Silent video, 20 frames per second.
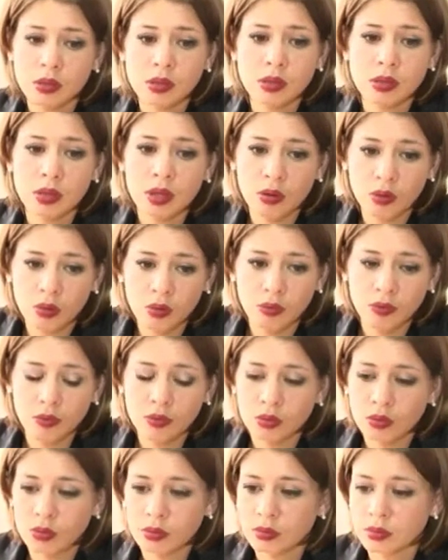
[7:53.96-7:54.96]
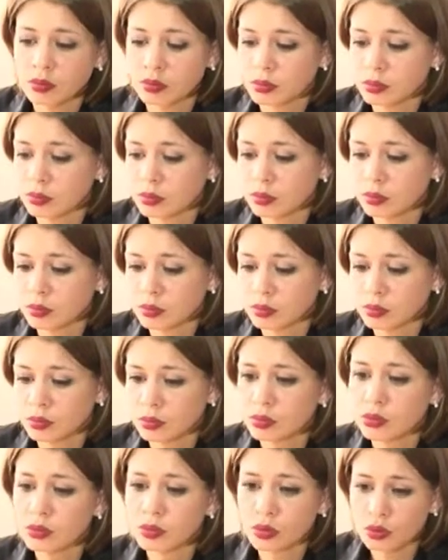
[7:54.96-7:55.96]
страховку,
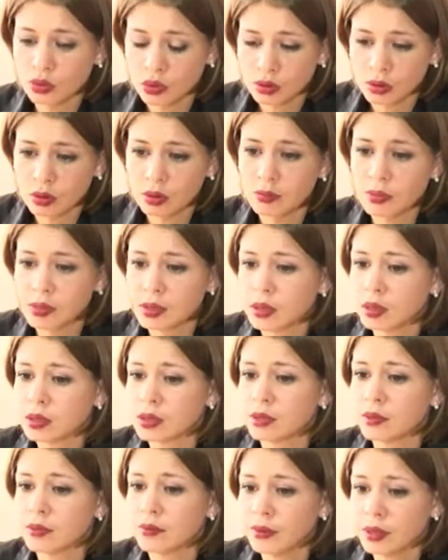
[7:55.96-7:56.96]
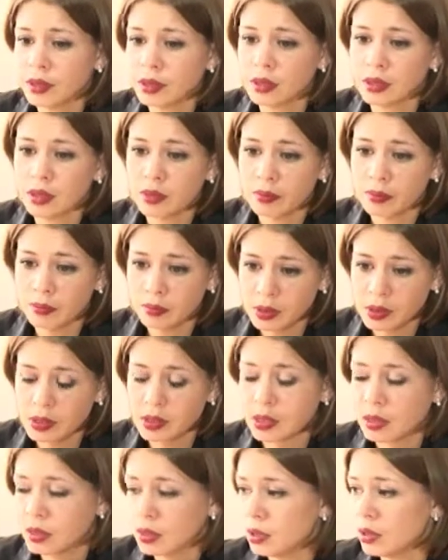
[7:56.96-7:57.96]
э, он тоже написал заявление о
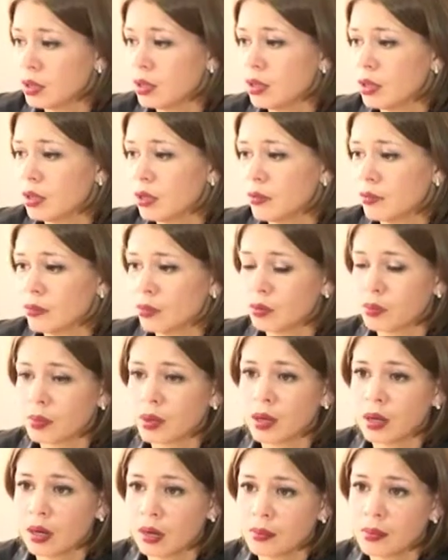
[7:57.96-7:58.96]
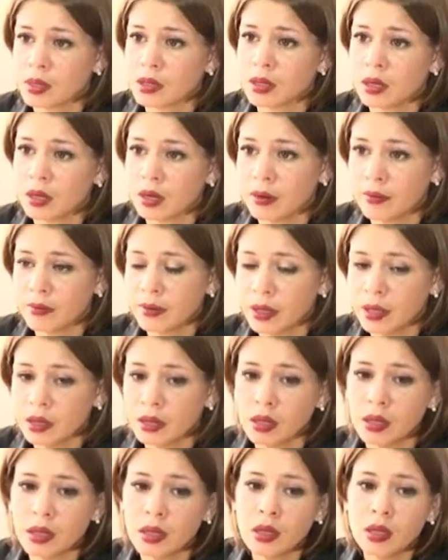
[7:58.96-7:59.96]
присоединении его к программе
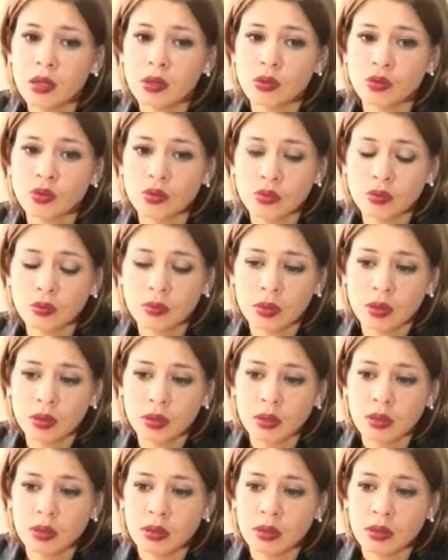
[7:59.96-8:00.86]
страхования, сумма